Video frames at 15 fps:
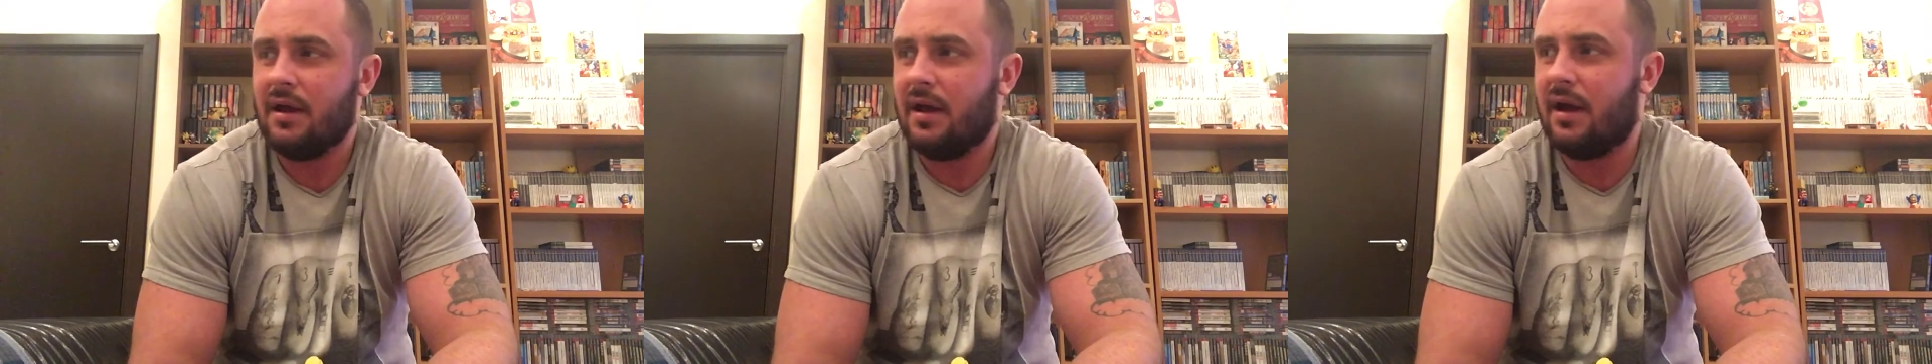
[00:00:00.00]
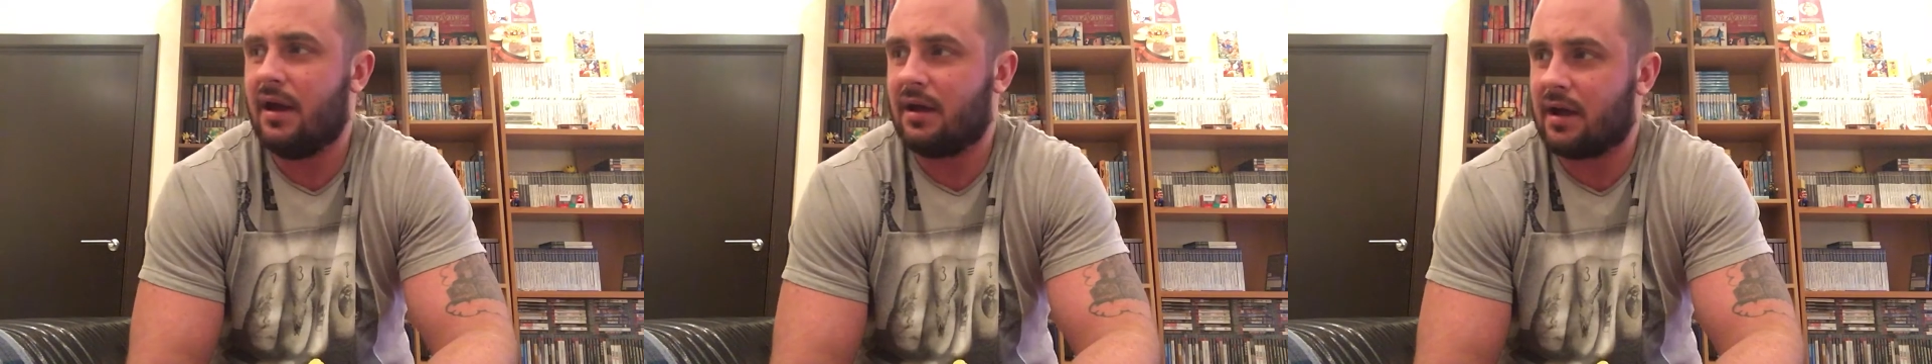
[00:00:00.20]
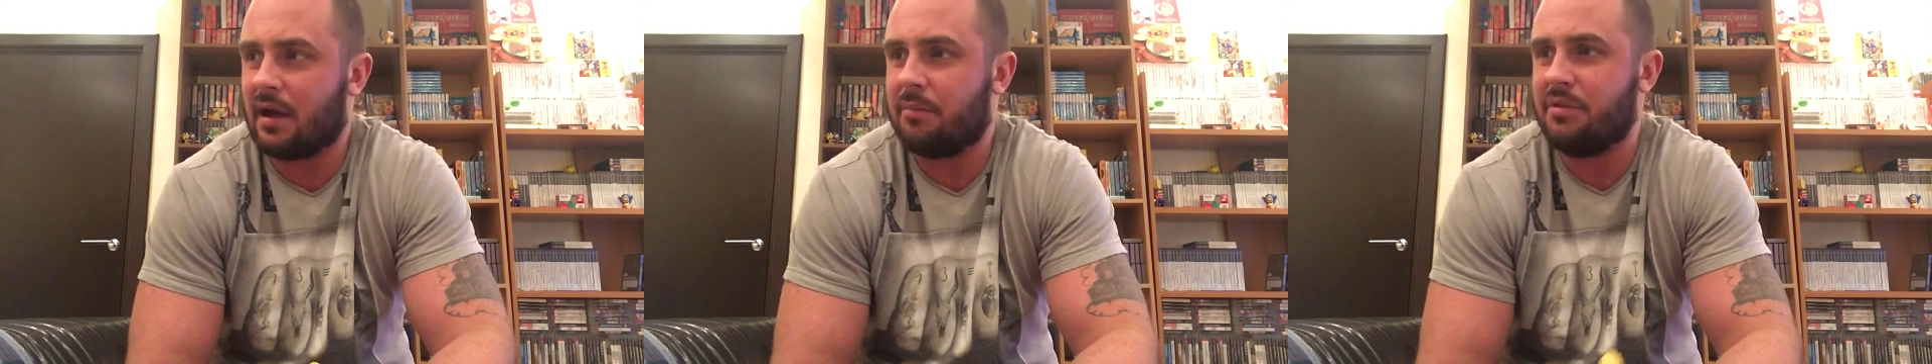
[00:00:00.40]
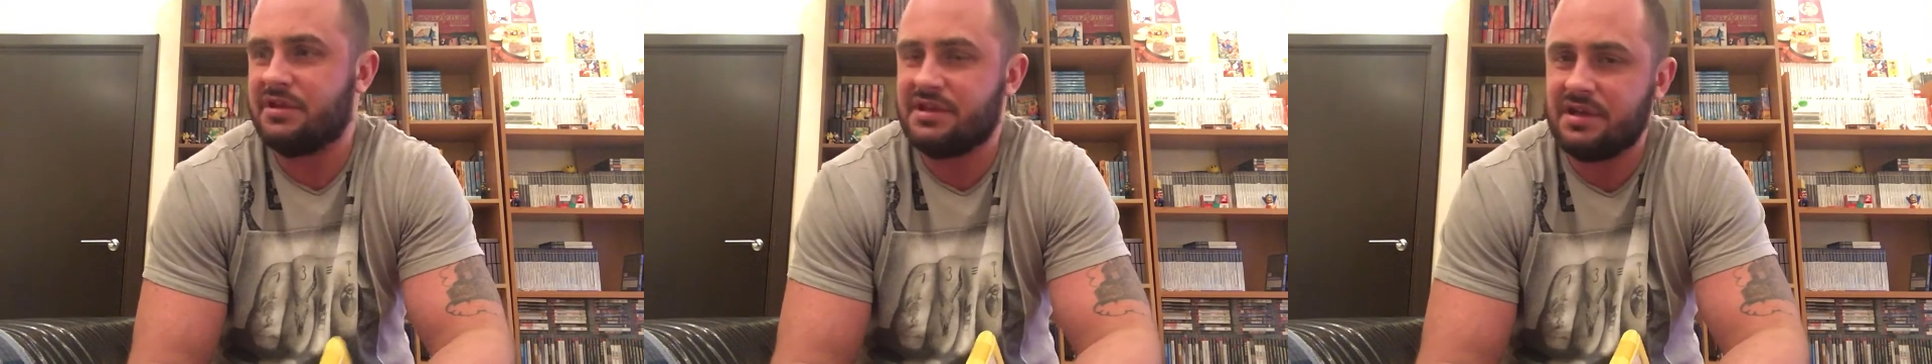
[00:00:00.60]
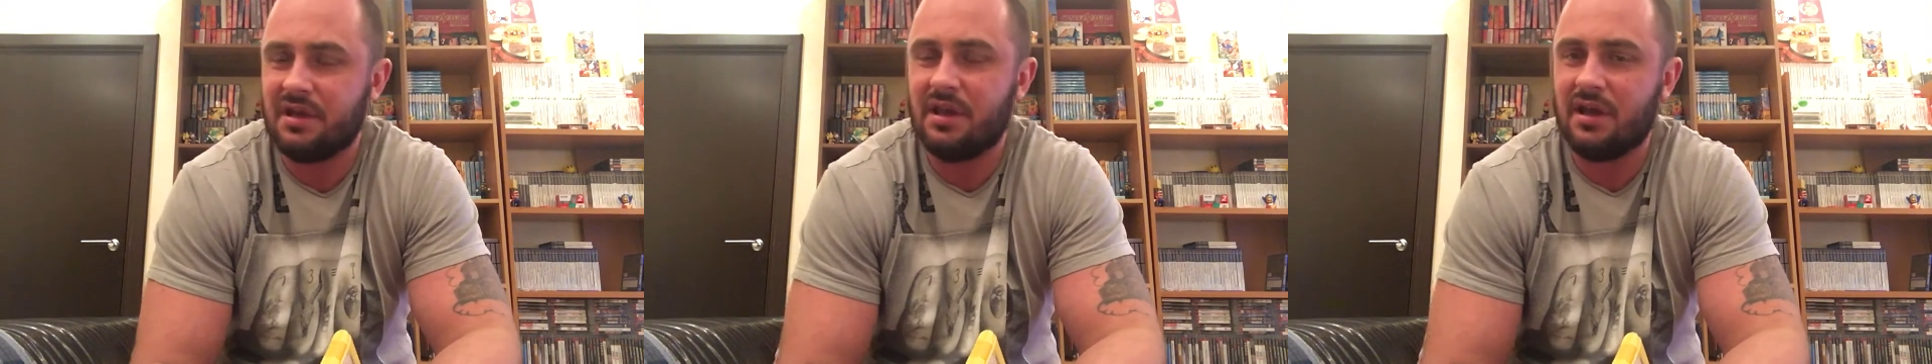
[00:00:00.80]
э, как бы
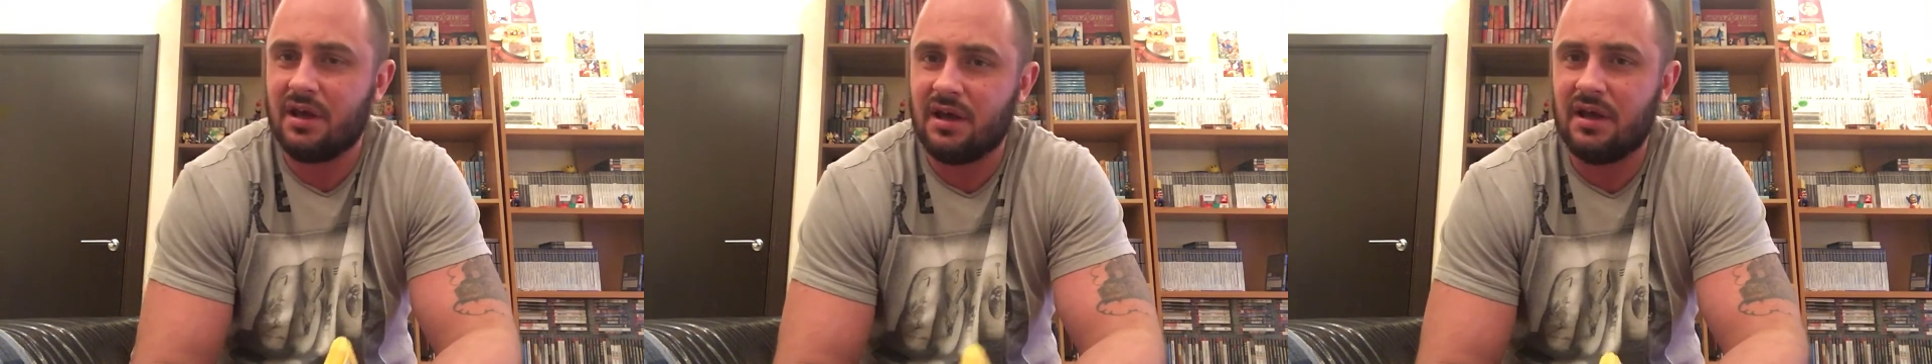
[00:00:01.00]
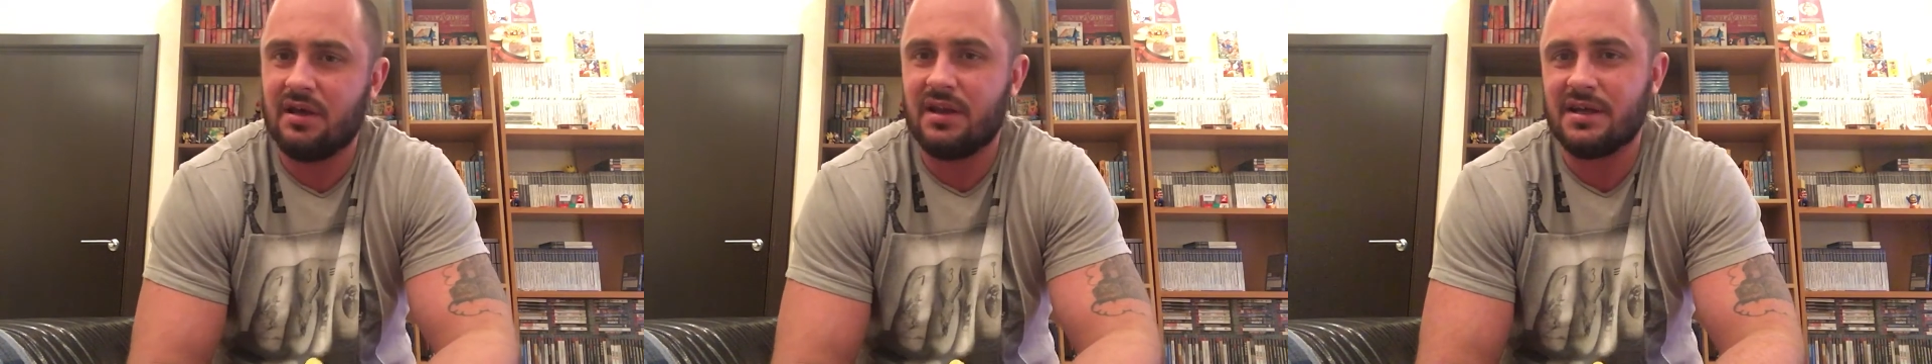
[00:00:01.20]
силы